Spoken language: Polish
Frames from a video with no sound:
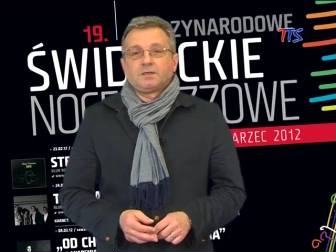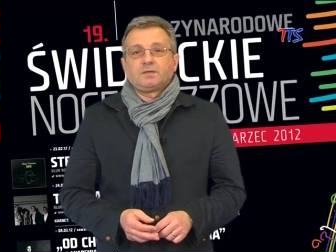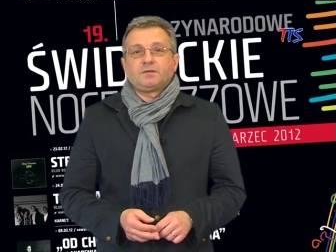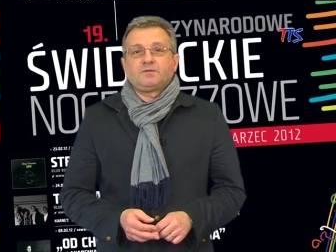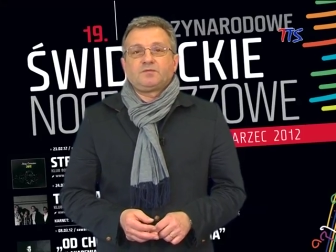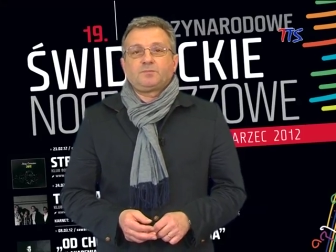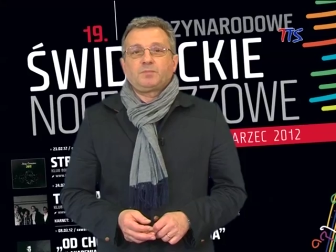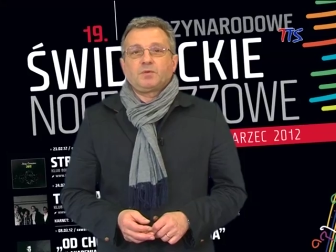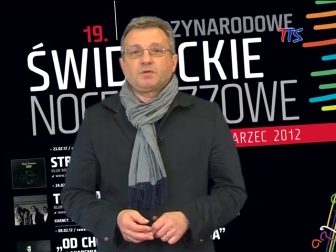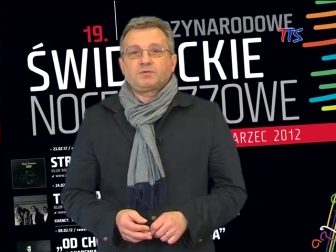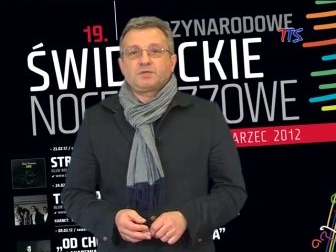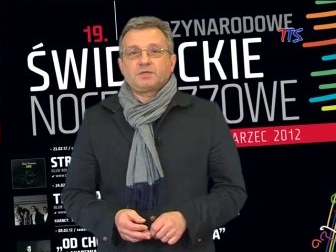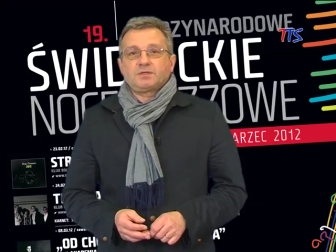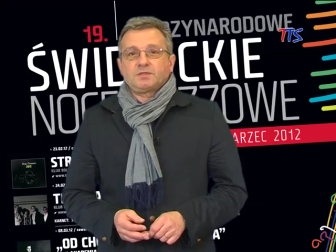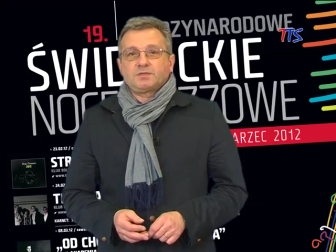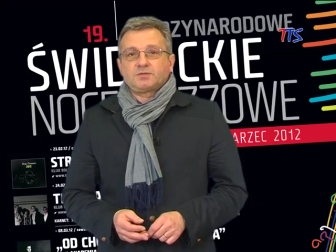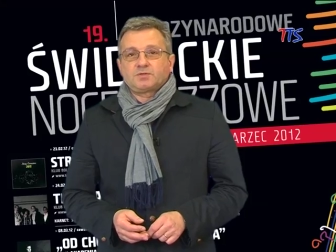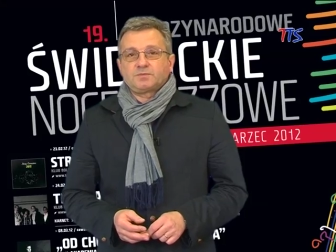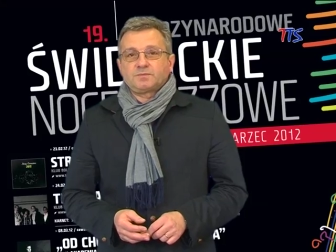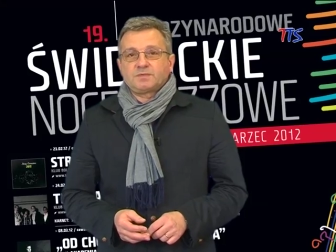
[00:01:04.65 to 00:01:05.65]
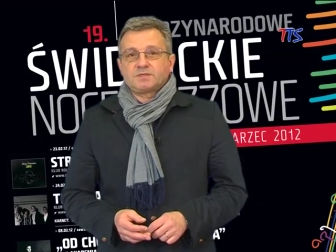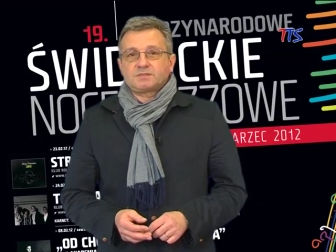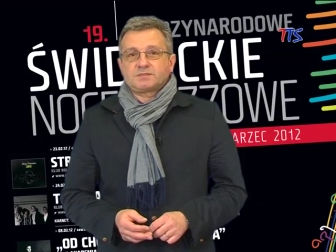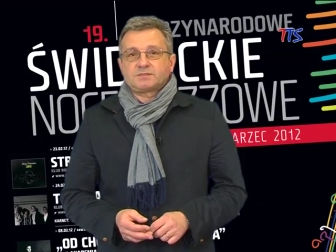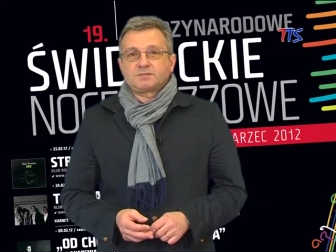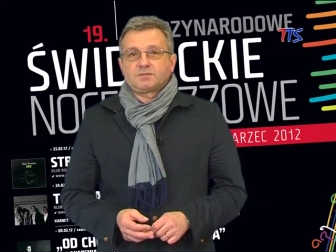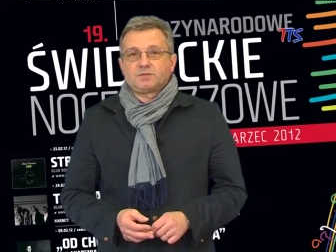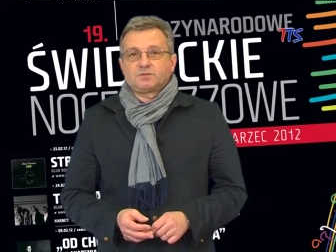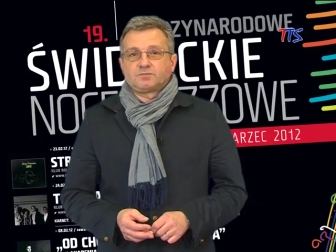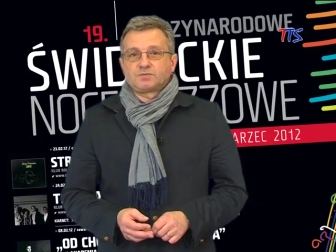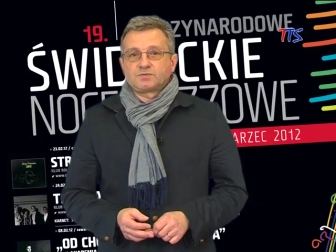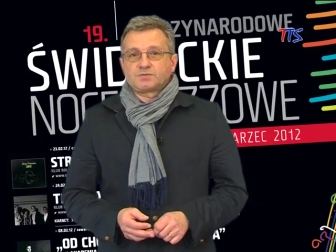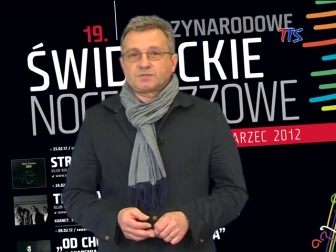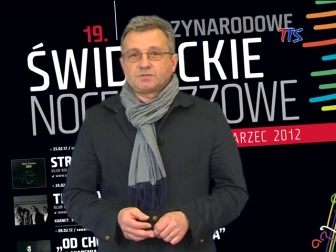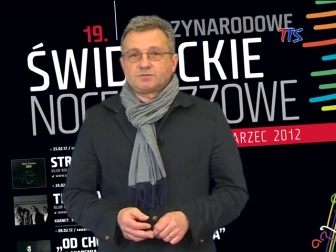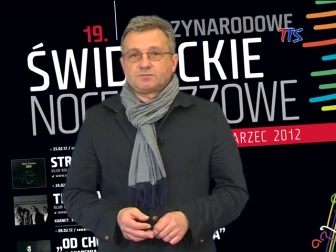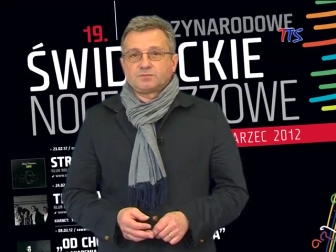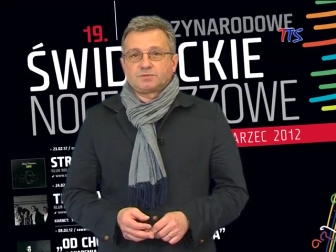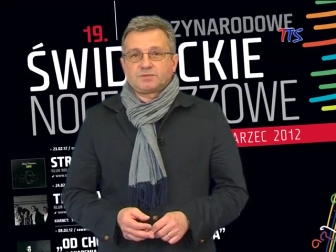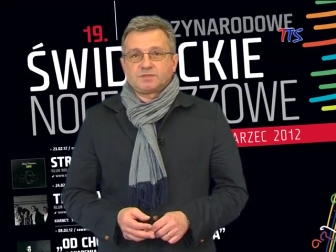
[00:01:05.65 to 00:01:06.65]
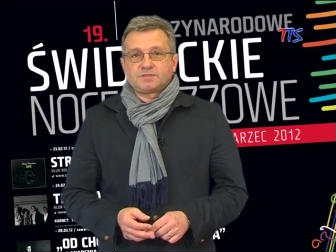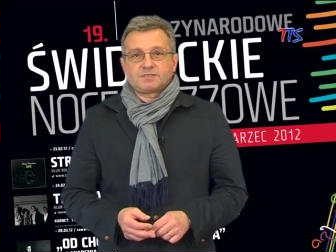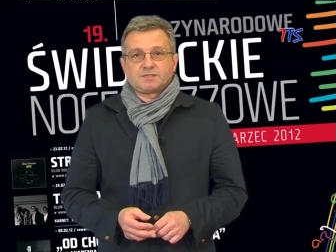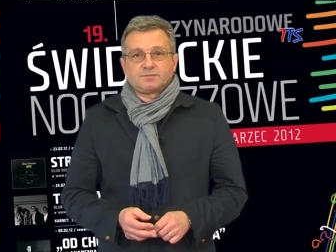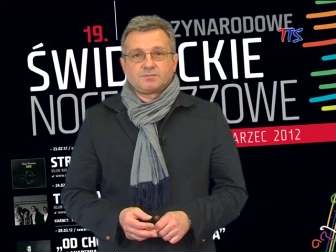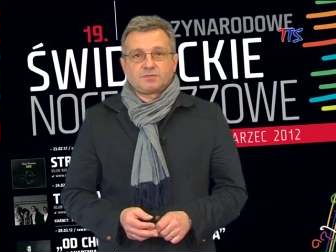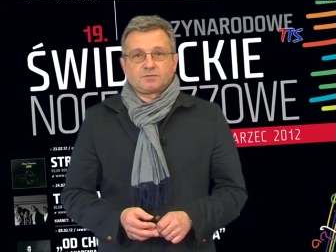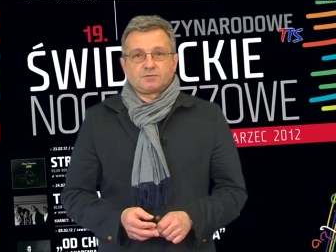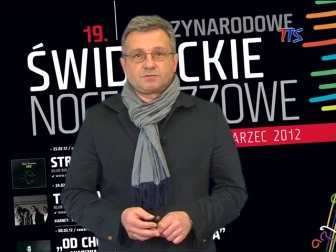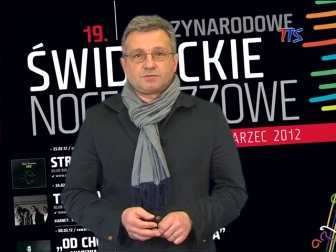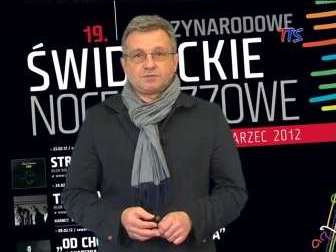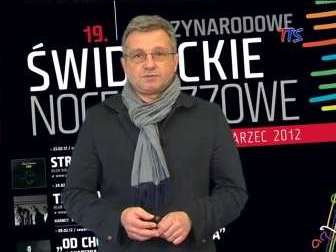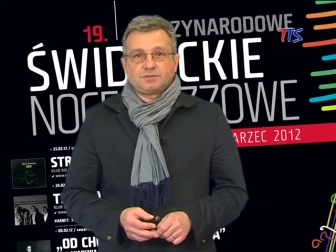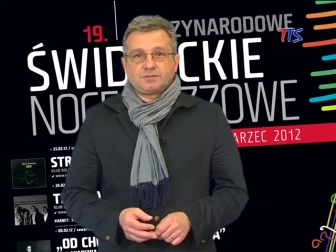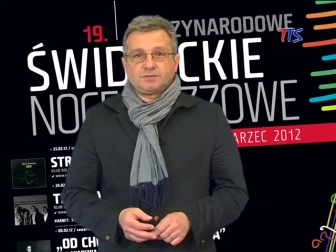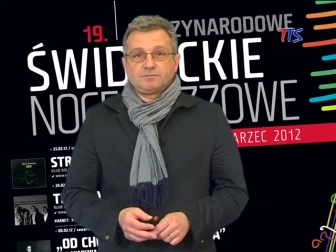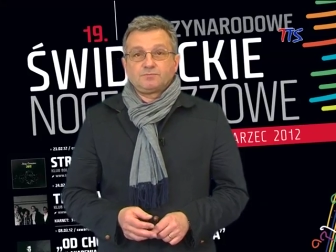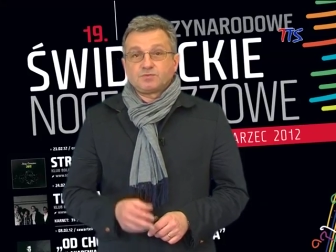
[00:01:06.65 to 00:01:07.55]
W piątek natomiast do muzeum o tej samej godzinie,